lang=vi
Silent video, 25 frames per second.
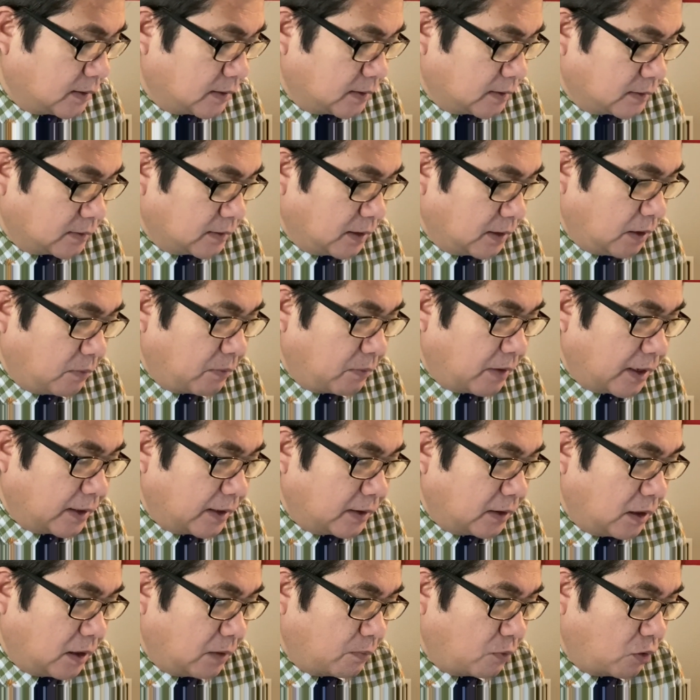Theo bà
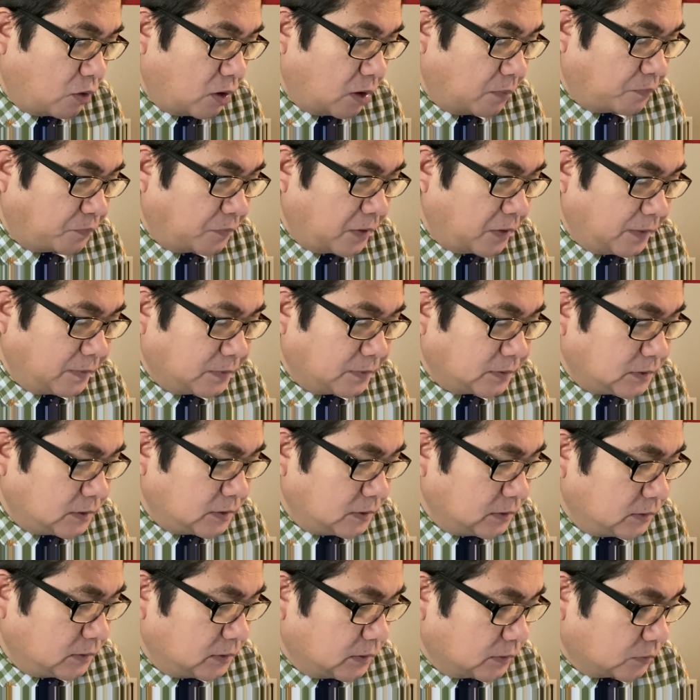đó là một hợp tác
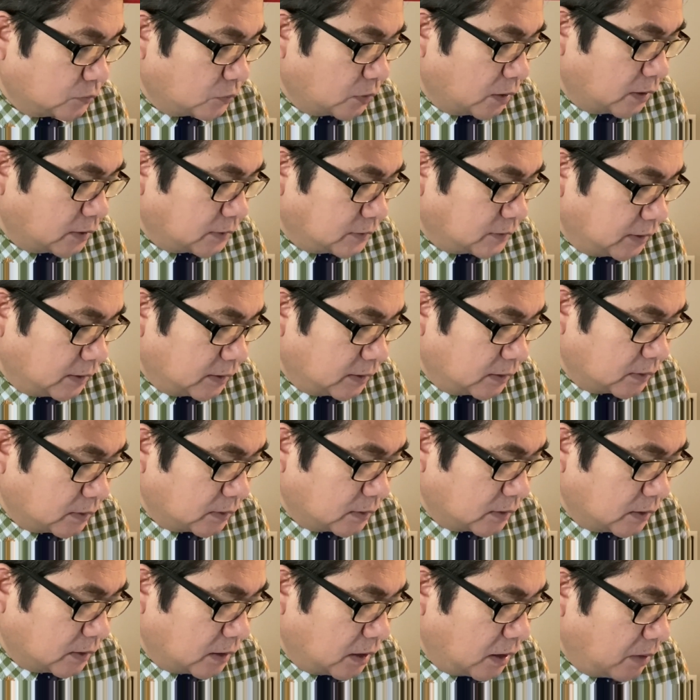chiến lược toàn diện
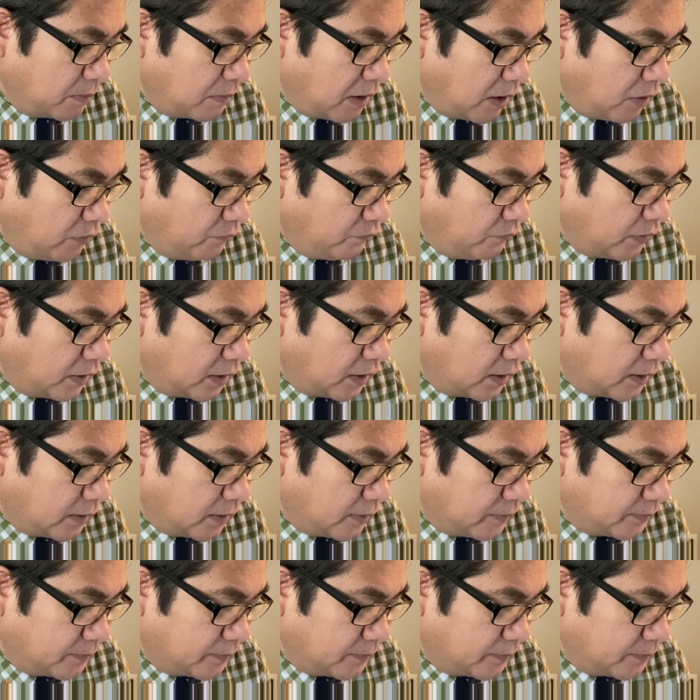để bảo vệ